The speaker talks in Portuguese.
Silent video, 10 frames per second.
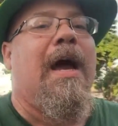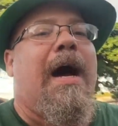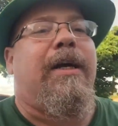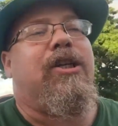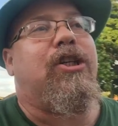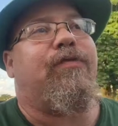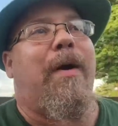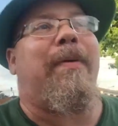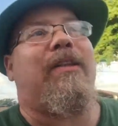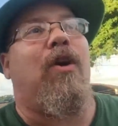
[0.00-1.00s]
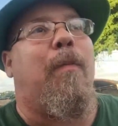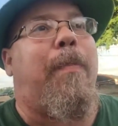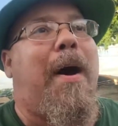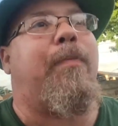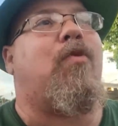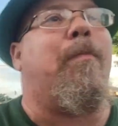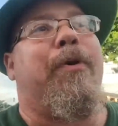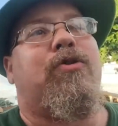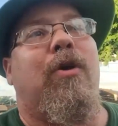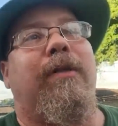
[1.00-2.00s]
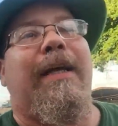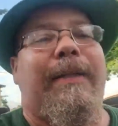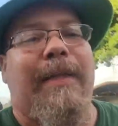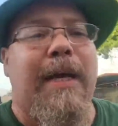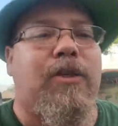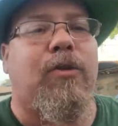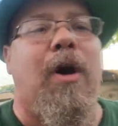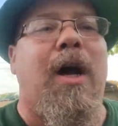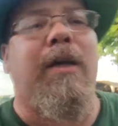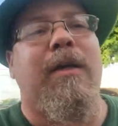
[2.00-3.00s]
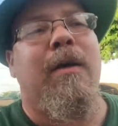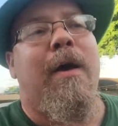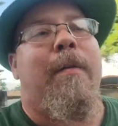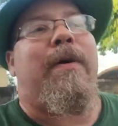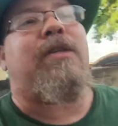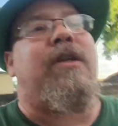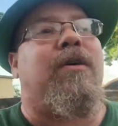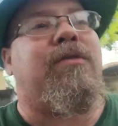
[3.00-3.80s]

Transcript: A gente vai bater um papo com o pessoal da Dead Dog, mas não